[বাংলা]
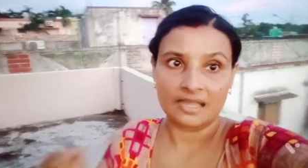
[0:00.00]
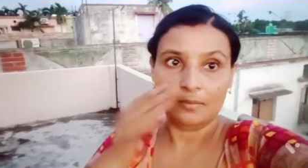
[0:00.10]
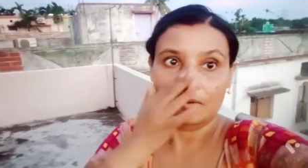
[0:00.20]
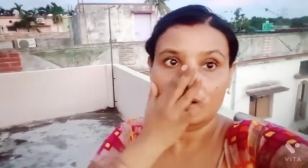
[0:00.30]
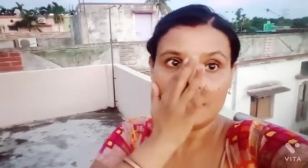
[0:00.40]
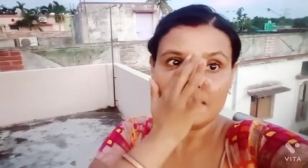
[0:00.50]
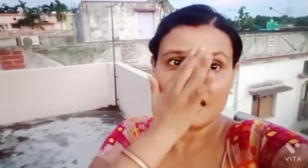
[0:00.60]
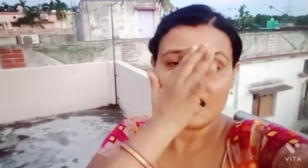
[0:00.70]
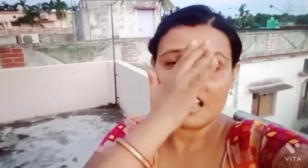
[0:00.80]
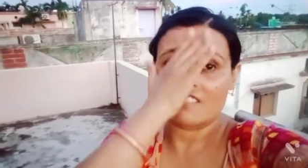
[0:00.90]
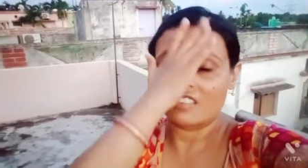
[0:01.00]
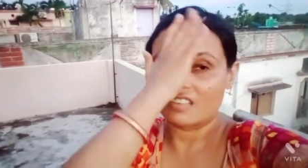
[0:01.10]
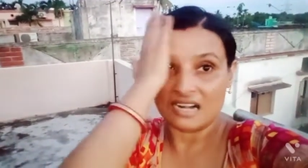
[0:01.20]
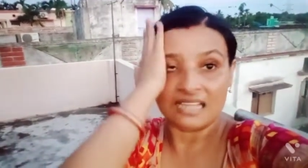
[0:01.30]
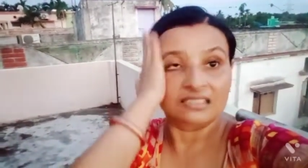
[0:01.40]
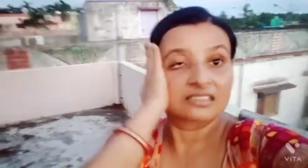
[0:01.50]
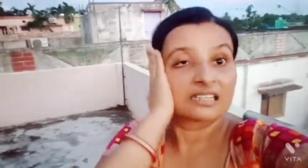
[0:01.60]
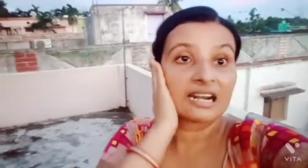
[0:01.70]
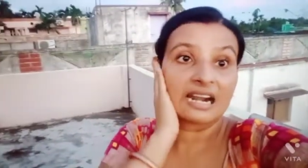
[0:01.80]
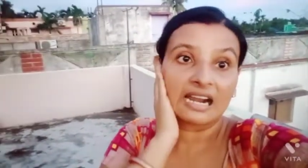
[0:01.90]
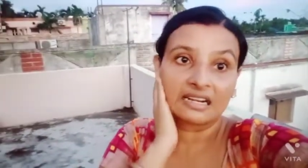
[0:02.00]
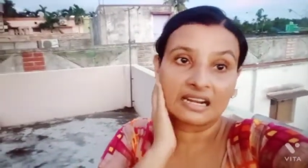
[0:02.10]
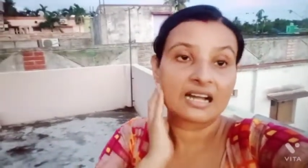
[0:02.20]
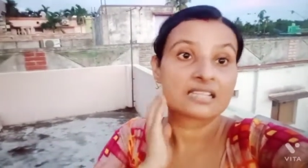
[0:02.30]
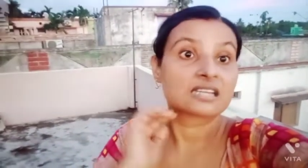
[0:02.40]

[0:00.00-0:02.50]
নেমে গিয়ে এবার রাত্রিরে রান্না আছে